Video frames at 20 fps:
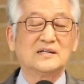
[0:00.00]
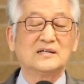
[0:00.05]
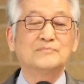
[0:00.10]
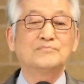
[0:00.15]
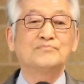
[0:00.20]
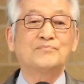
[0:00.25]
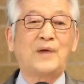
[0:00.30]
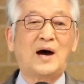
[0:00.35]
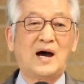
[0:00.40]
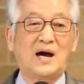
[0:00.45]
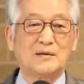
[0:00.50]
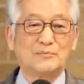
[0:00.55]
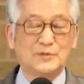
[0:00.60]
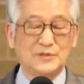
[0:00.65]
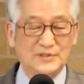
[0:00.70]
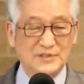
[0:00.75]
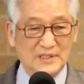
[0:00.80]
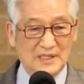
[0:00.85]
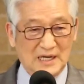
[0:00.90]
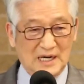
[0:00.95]
엄마
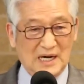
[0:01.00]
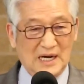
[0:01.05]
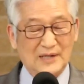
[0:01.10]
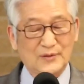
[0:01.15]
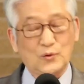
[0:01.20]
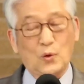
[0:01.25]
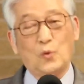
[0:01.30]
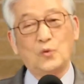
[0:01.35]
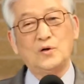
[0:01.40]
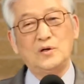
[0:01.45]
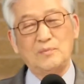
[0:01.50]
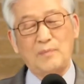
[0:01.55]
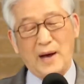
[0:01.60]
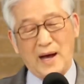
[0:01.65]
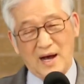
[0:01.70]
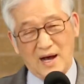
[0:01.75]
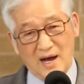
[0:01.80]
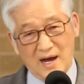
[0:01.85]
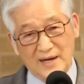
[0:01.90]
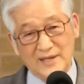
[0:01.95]
아버지가 돈을
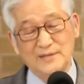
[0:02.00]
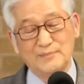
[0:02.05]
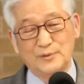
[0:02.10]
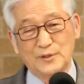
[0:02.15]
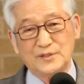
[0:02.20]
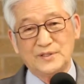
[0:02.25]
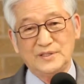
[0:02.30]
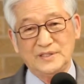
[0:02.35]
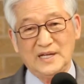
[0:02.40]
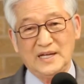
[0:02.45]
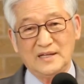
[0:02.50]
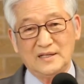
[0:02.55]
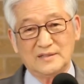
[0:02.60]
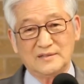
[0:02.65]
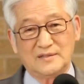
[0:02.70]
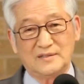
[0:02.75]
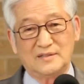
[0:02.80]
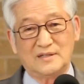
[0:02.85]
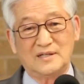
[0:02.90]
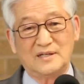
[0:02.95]
많이 버는
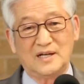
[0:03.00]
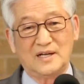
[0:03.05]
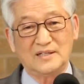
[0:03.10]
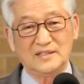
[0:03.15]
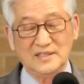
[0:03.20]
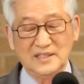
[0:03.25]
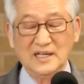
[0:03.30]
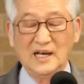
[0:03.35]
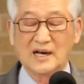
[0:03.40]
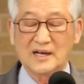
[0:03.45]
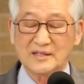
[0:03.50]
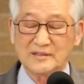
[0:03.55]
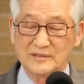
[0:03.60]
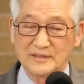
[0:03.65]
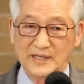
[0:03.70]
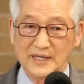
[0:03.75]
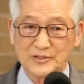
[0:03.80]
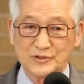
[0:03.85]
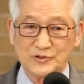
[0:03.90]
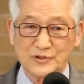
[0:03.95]
얘기를
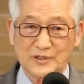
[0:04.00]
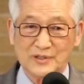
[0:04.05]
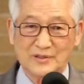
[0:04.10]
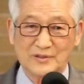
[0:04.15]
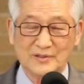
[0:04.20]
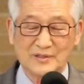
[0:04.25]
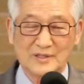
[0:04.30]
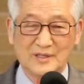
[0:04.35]
이야기를 해줘요.